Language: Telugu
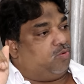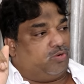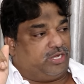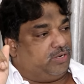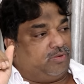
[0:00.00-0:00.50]

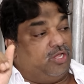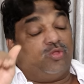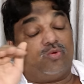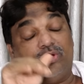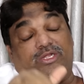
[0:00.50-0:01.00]
కొట్టారు
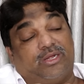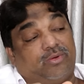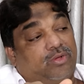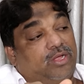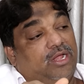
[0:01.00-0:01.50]
ఎందుకు
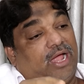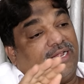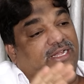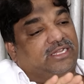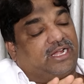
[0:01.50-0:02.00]
కొట్టారు
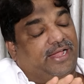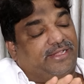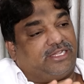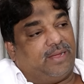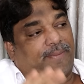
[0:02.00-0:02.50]
అంటే అసలు
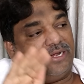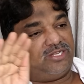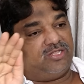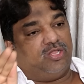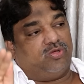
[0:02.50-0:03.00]
కట్టే
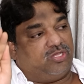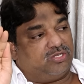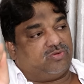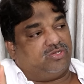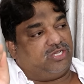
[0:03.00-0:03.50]
పరిస్థితి ఎందుకు
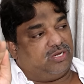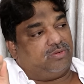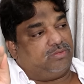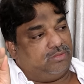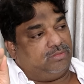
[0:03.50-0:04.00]
తీసుకొచ్చారు
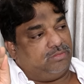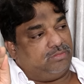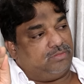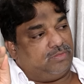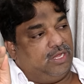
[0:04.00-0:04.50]

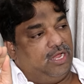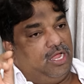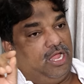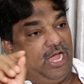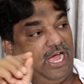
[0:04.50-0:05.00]

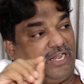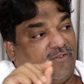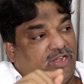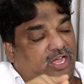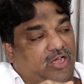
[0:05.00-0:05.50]

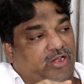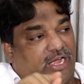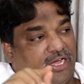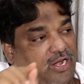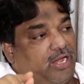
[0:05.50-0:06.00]
అరవై ఆరు
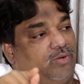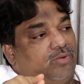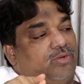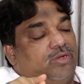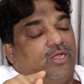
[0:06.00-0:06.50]
ఎకరాలు
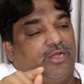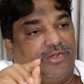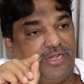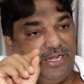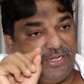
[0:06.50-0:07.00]

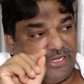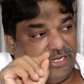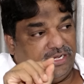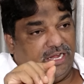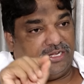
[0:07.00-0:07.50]

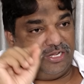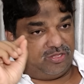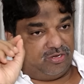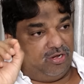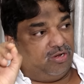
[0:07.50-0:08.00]
నైన్టీన్ ఎయిటీ
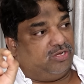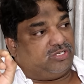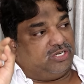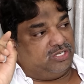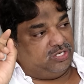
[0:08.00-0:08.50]
త్రీలో
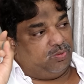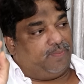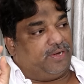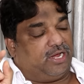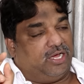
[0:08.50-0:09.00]
ఇచ్చిన జీవో
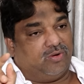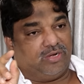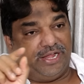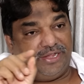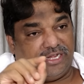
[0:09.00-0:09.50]
ప్రకారం
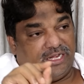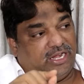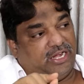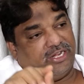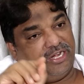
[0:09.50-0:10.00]
నైన్టీన్
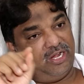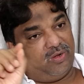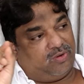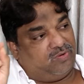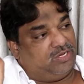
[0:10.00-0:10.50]
ఎయిటీ
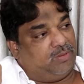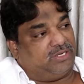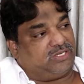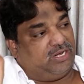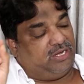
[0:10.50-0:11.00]
నైన్లో
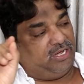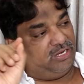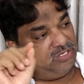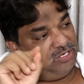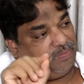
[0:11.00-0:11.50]
విజయభాస్కర్ రెడ్డి
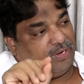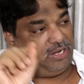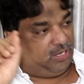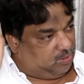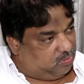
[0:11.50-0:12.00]
గారు ఇచ్చిన
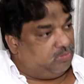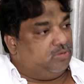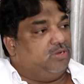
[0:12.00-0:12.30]
ప్రకారం